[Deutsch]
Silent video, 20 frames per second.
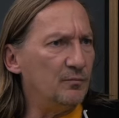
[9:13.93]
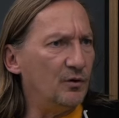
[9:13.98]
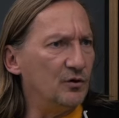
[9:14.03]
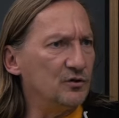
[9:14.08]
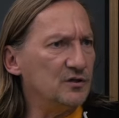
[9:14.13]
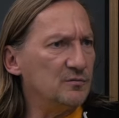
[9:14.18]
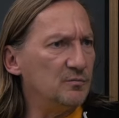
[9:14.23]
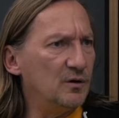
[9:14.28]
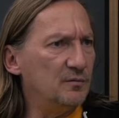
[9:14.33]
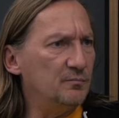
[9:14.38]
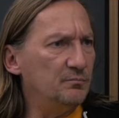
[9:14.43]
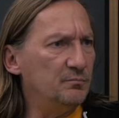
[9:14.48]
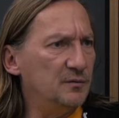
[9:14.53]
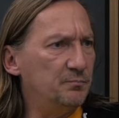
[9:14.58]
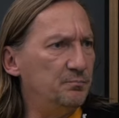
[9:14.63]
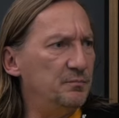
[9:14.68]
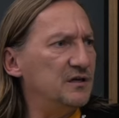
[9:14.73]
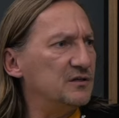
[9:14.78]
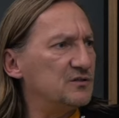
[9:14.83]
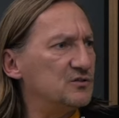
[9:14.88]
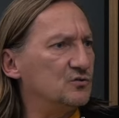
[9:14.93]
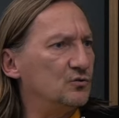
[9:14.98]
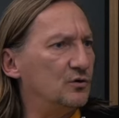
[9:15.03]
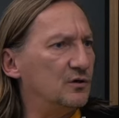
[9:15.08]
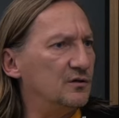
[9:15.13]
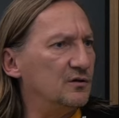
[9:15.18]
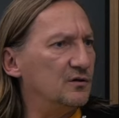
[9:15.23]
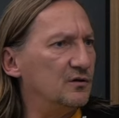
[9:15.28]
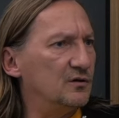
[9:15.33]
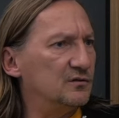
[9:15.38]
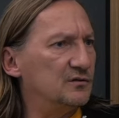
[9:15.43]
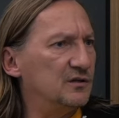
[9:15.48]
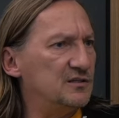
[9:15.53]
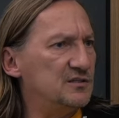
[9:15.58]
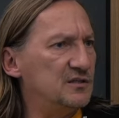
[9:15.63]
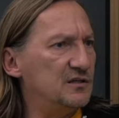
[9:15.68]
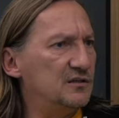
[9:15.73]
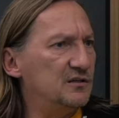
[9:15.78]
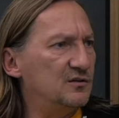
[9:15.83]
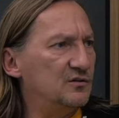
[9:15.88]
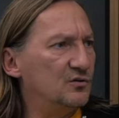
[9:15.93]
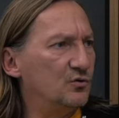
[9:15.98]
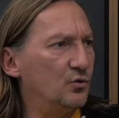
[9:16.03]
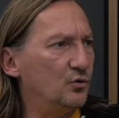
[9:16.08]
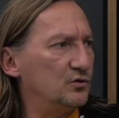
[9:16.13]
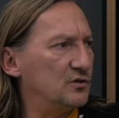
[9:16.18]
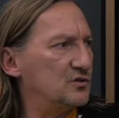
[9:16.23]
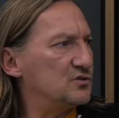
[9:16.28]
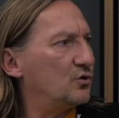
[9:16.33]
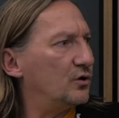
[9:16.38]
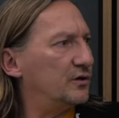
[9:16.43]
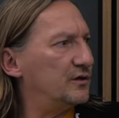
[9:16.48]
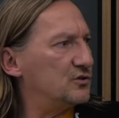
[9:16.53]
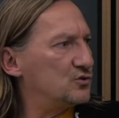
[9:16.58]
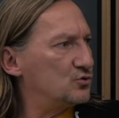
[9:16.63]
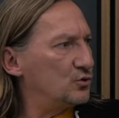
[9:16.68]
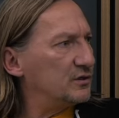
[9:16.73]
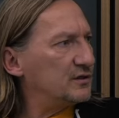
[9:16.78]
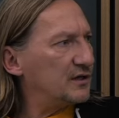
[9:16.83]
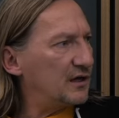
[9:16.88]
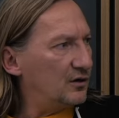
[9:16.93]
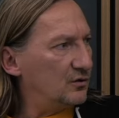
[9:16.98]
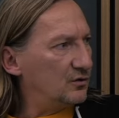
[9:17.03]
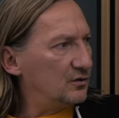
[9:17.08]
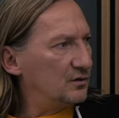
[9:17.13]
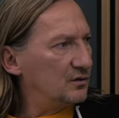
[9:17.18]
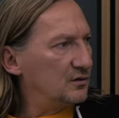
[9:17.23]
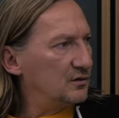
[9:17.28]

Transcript: manchmal mit mir zu tun, dass ich Gott das gar nicht zutraue.